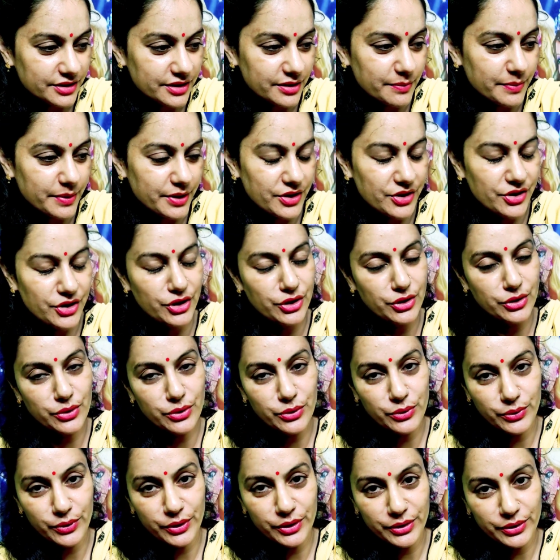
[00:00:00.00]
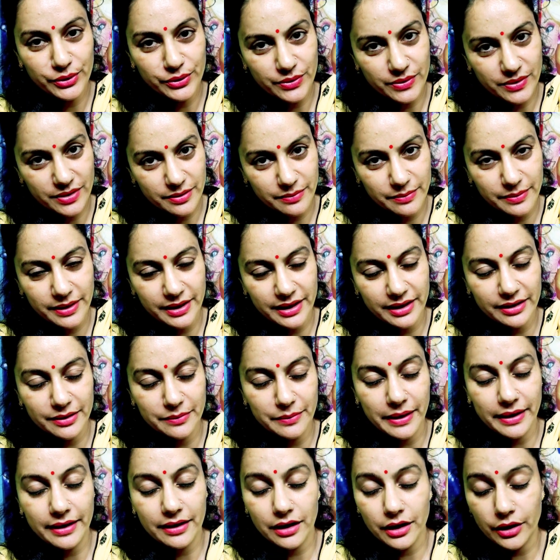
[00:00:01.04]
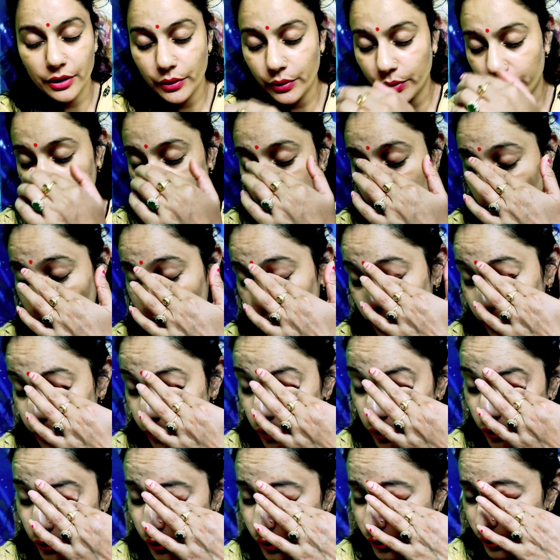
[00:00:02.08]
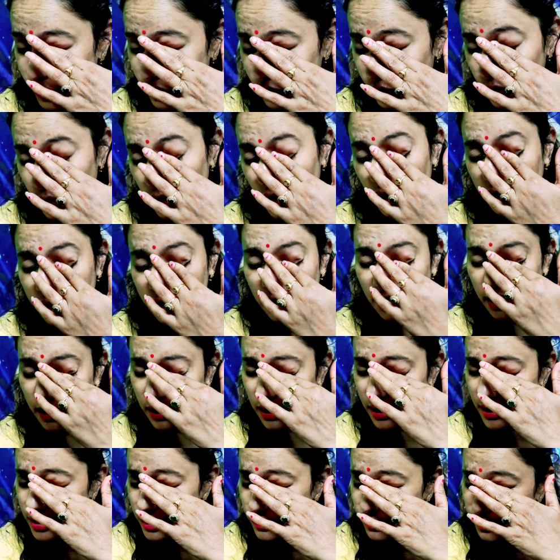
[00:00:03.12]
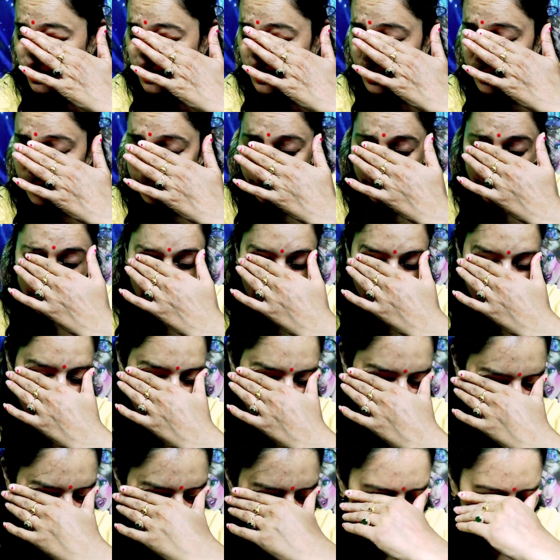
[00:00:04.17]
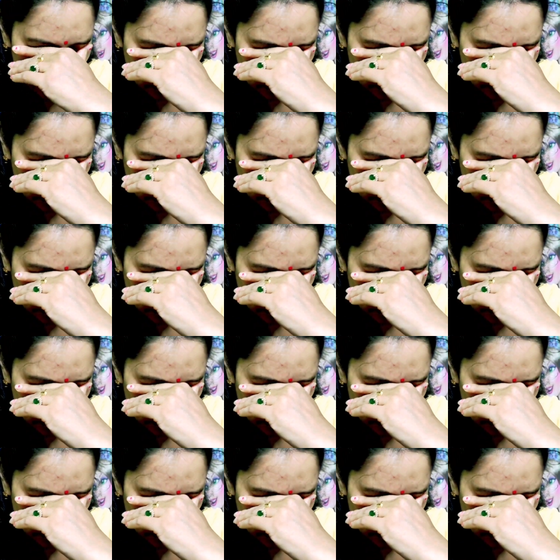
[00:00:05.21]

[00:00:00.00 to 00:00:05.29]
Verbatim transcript: जब ये चीज़ हुई तो सभी एकदम हैरान हो गए क्योंकि डॉक्टरों ने तो कहा था कि लास्ट मोमेंट में वो